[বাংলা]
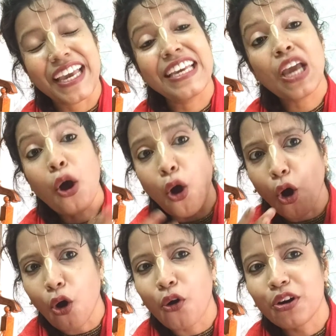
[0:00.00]
এই
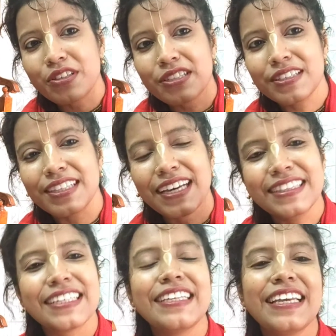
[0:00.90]
অক্ষয়
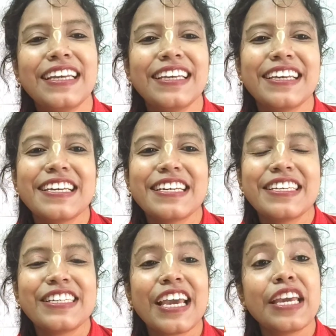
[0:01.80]
তৃতীয়ার দিনে
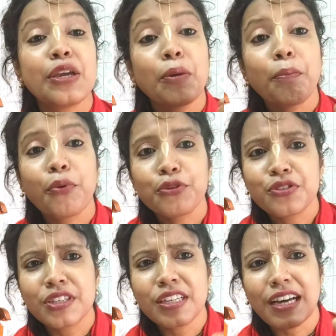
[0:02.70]
সেই
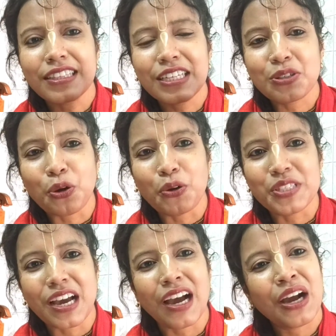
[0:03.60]
বদ্রীনাথের
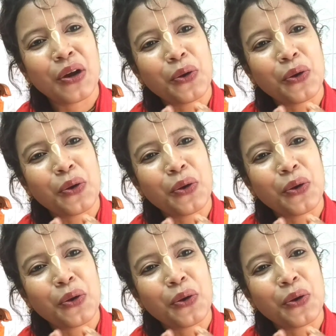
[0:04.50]
দরজা